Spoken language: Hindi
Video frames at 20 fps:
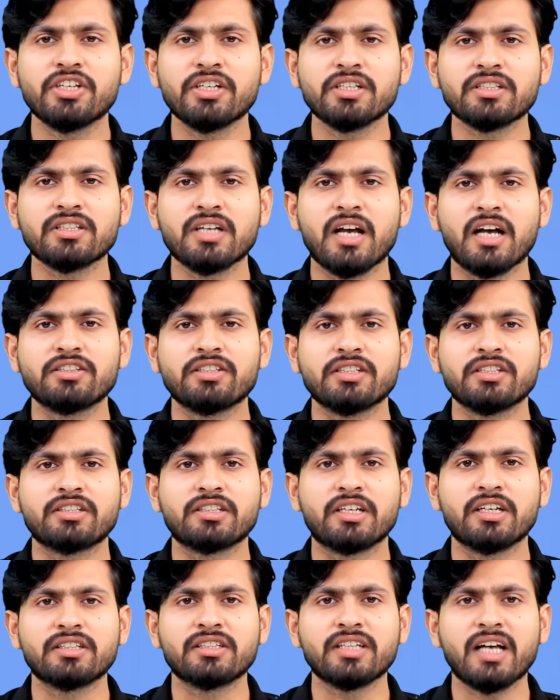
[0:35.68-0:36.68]
जेस
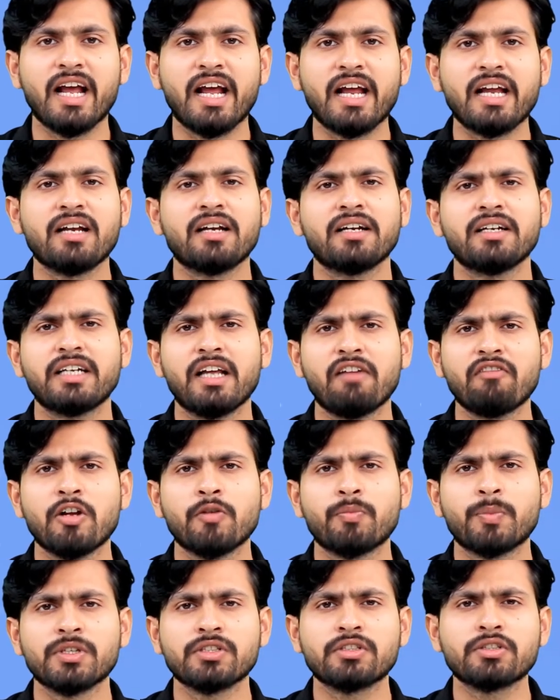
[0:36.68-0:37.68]
असिस्ट करता है
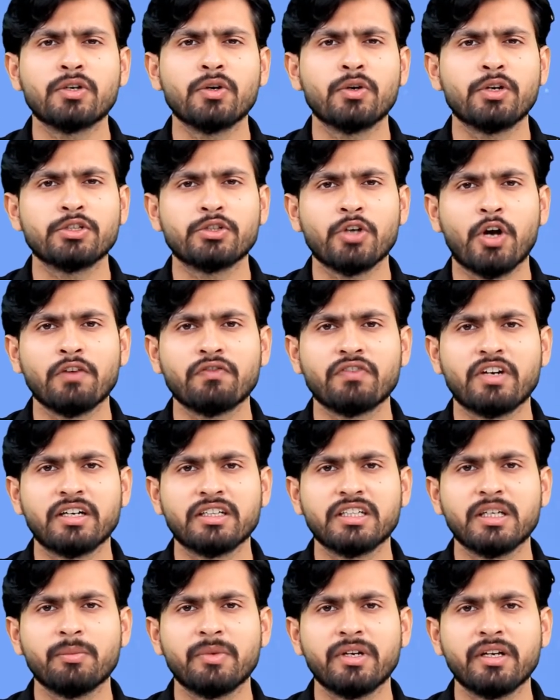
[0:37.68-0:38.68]
डेवलपर्स को रिजॉल्व
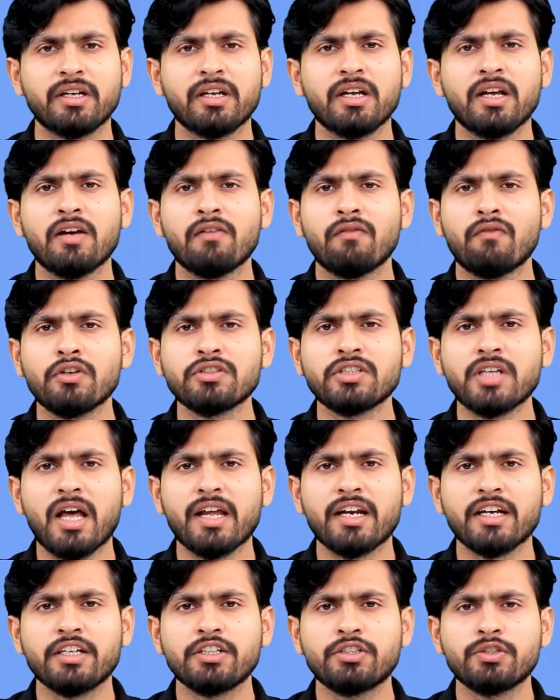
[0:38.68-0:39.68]
करने में वो
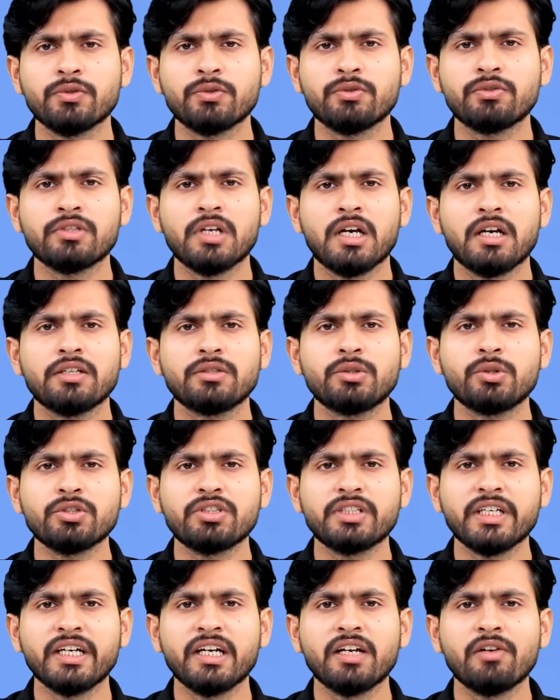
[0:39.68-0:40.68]
सारे इश्यूज जो
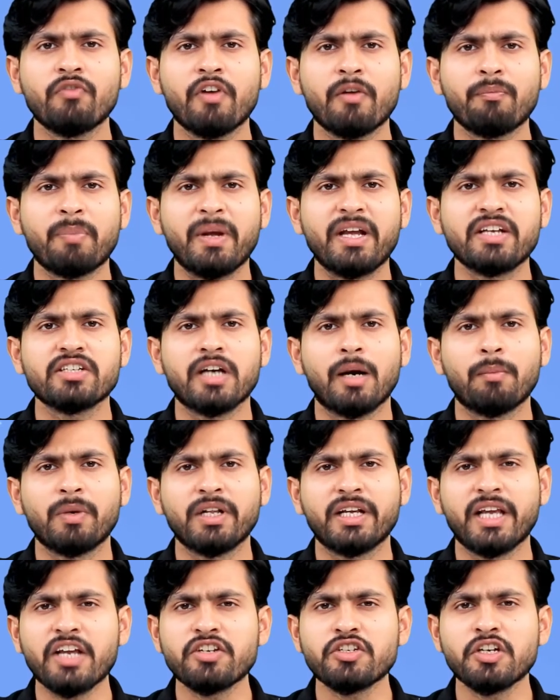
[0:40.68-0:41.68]
सिंगल वेब पेज
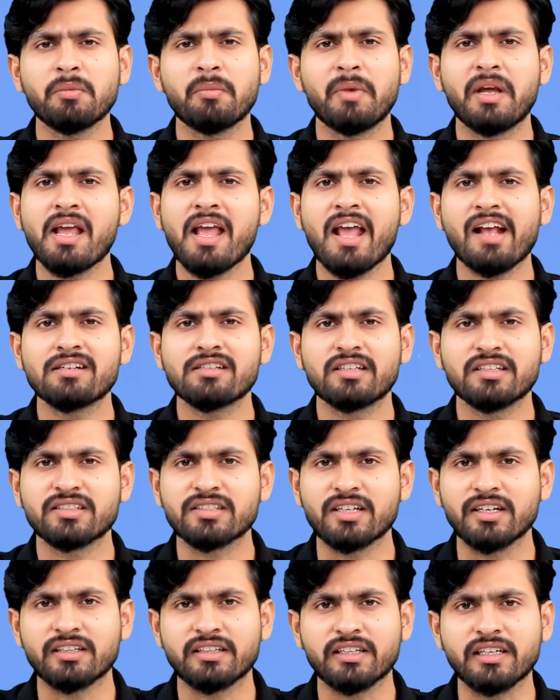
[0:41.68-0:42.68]
एप्लीकेशन में
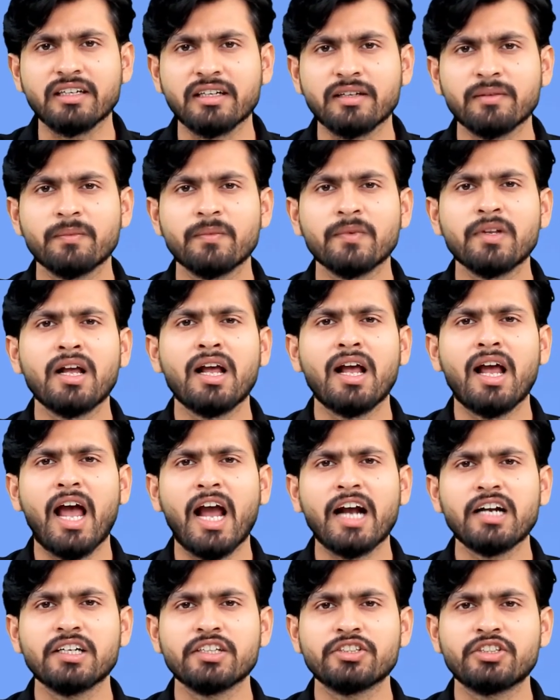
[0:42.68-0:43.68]
एग्जिस्ट करते
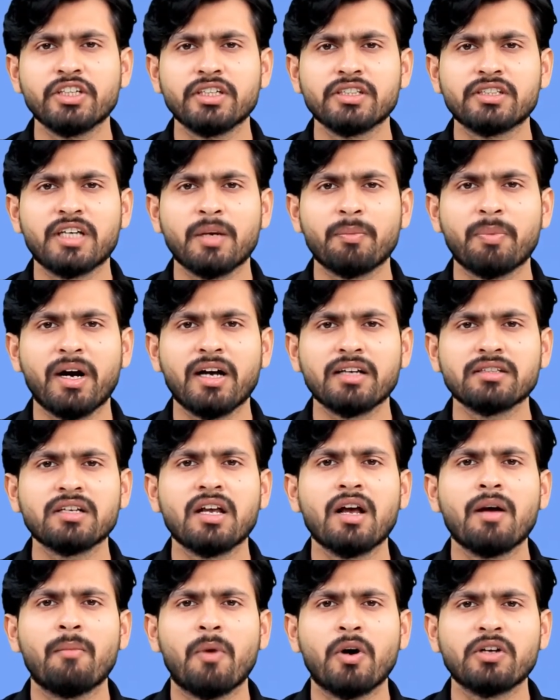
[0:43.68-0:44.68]
हैं एंगलर जेस के पास
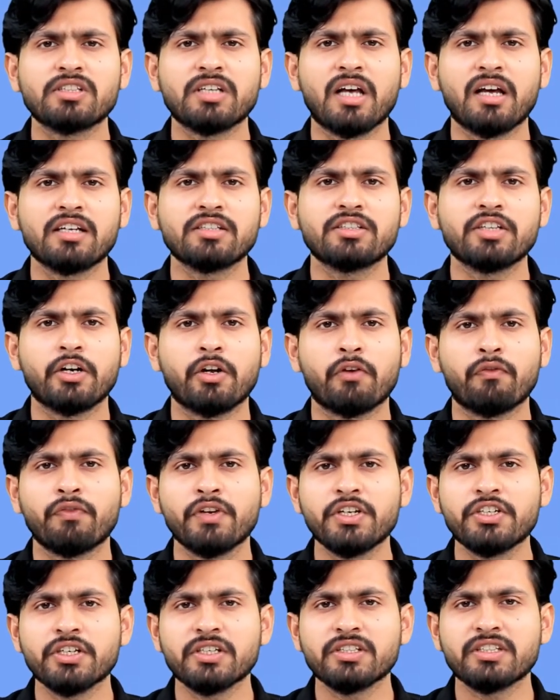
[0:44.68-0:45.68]
बहुत सारे सेट ऑफ
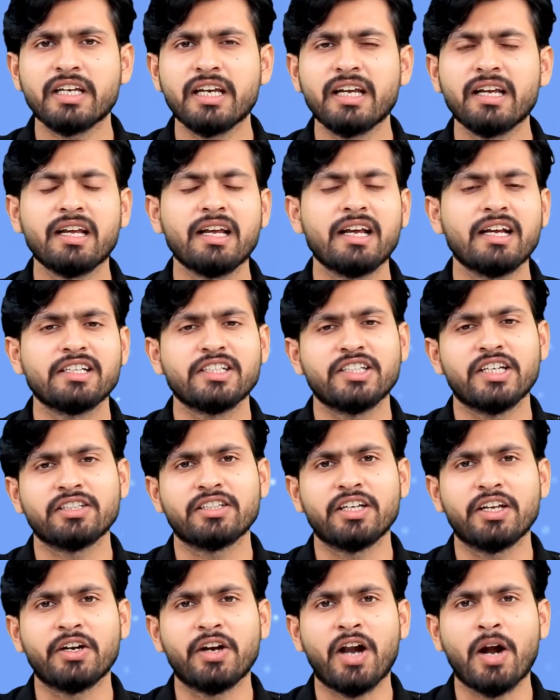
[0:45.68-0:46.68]
फीचर्स हैं
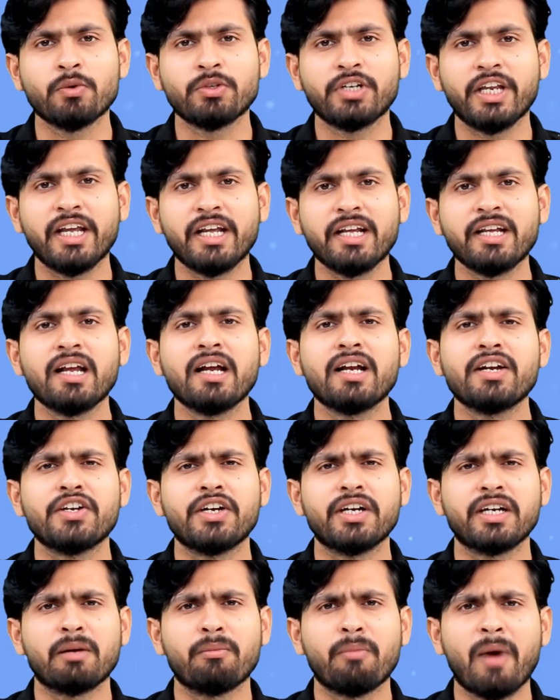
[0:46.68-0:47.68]
जैसे राउटिंग
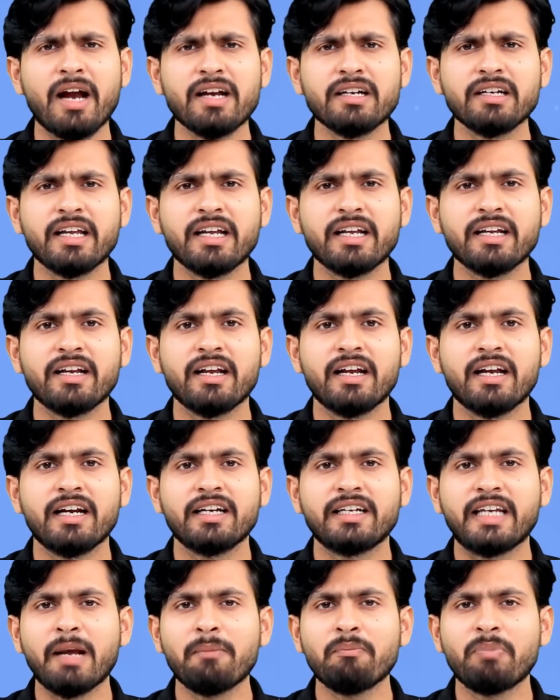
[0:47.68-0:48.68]
डेटा बाइंडिंग
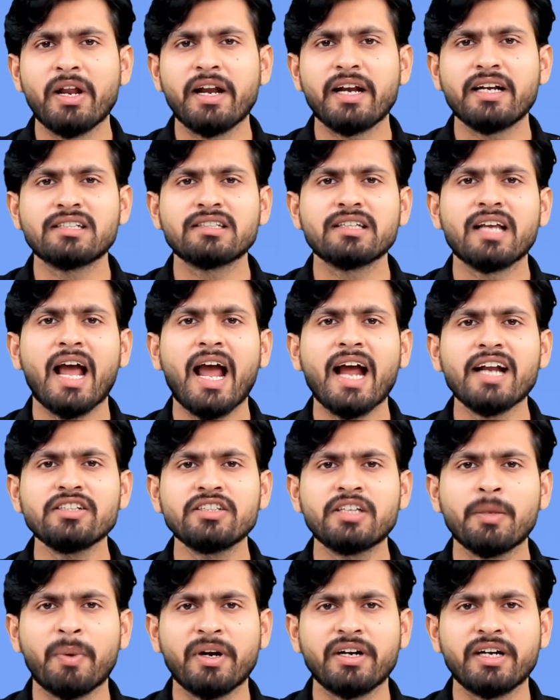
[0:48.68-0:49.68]
टेम्पलेट्स एंड
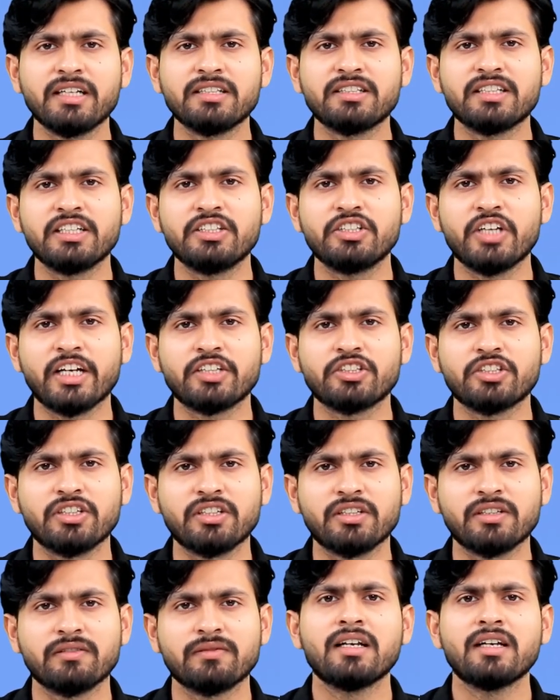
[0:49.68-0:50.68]
डिपेंडेंसी
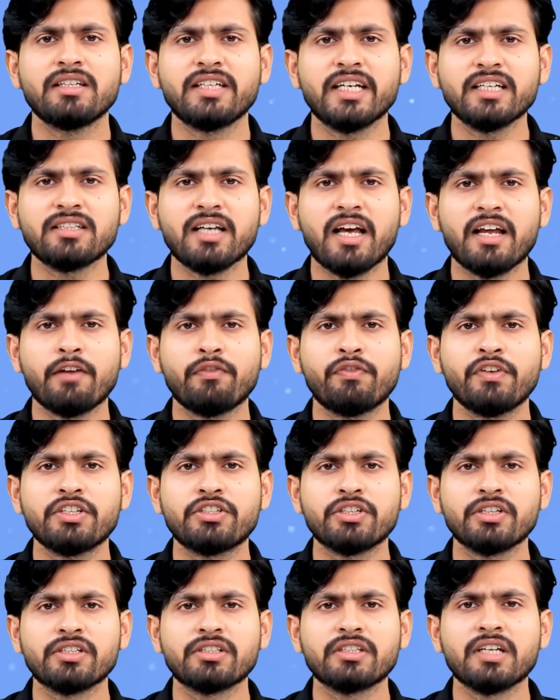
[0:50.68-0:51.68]
इंजेक्शन ये सारे
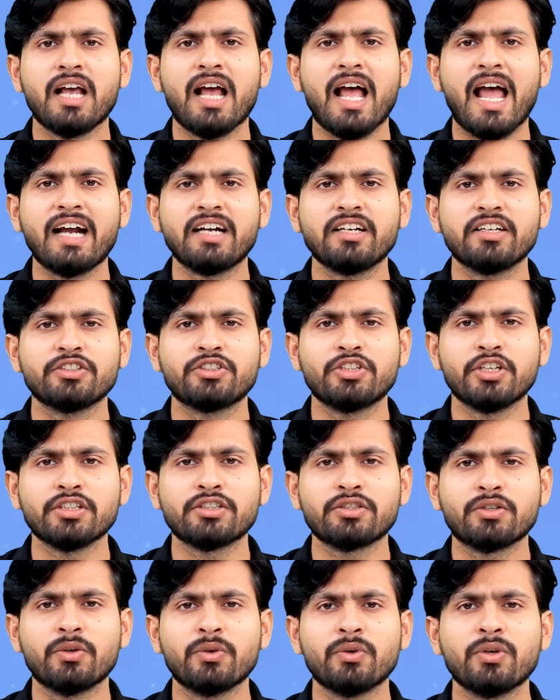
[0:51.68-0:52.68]
फीचर्स एंगलर
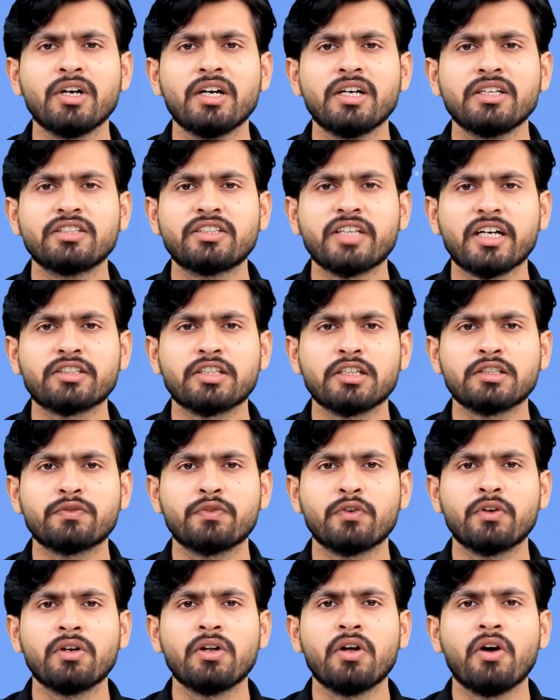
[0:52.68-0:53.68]
जेस को
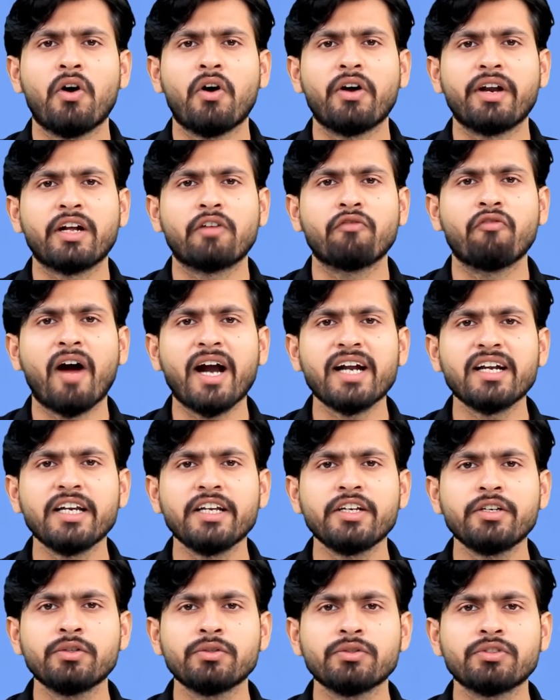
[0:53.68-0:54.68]
सक्सेसफुल और एक
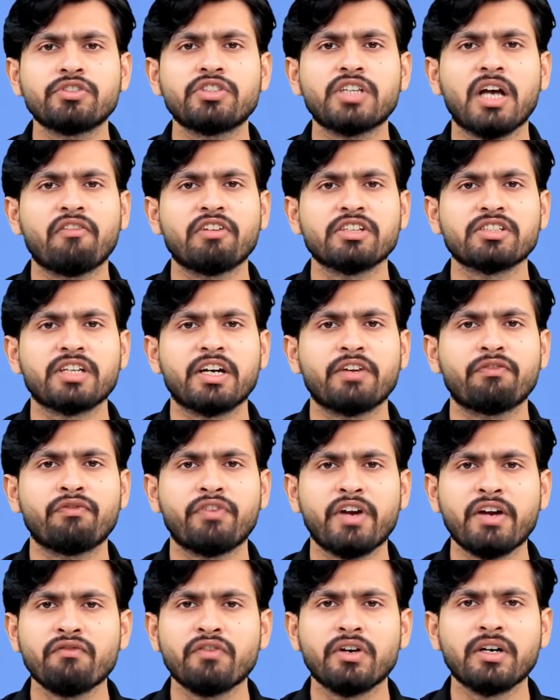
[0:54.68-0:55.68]
वाइडली यूज जावास्क्रिप्ट
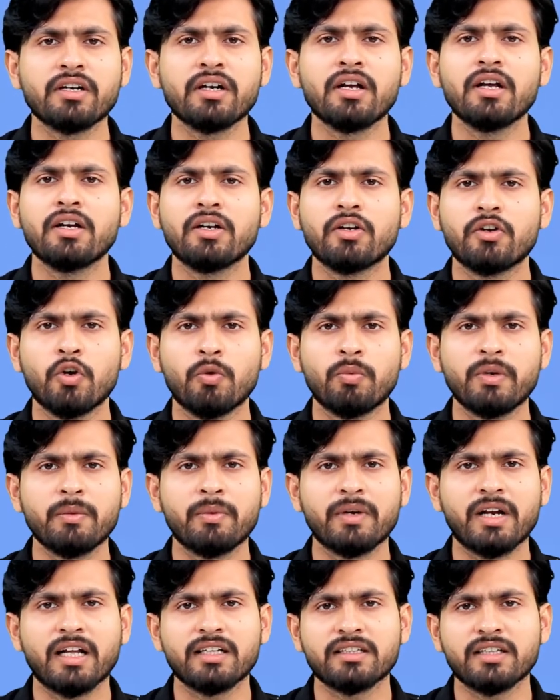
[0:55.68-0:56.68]
फ्रेमवर्क ग्लोबली
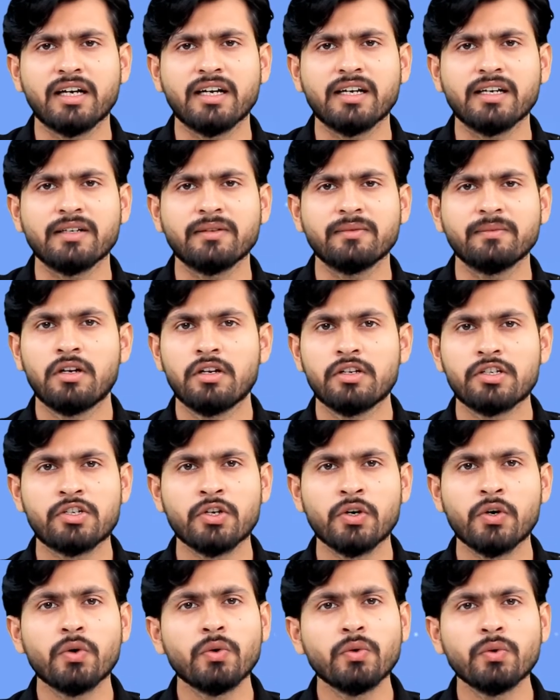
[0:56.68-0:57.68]
बनाता है
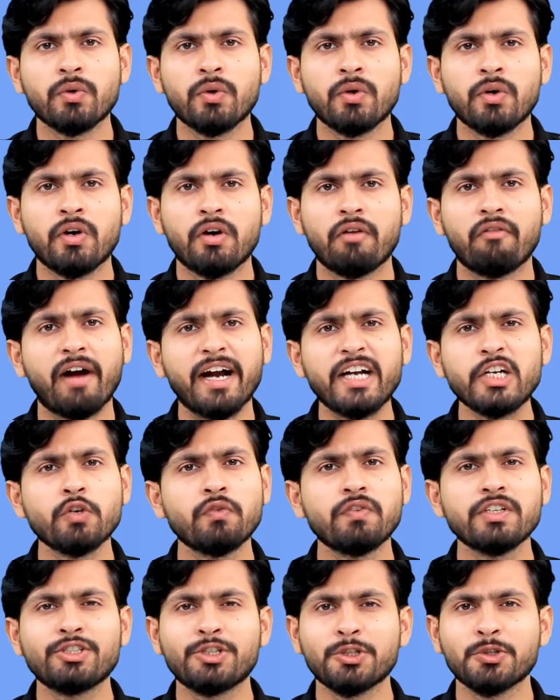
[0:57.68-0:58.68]
सो वाई
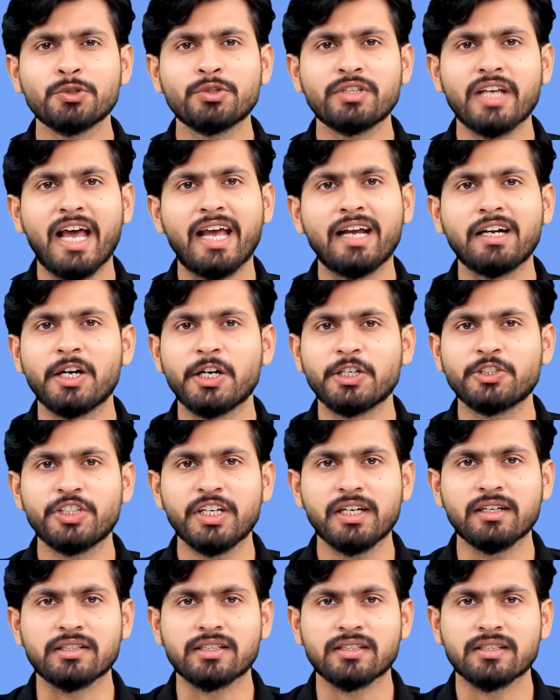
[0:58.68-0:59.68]
डू वी चूज एंगलर
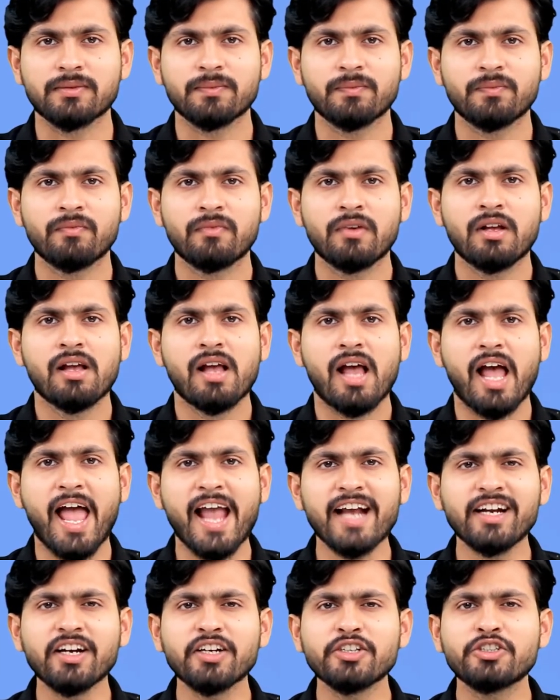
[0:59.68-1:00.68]
जेस
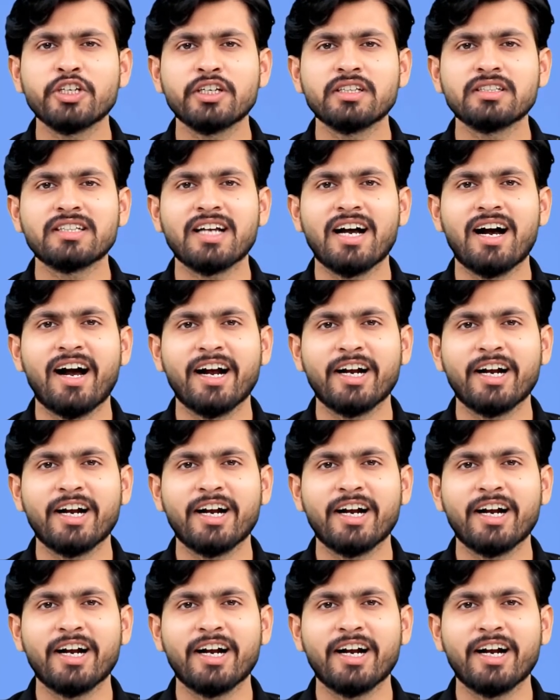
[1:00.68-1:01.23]
एंगलर जेएस का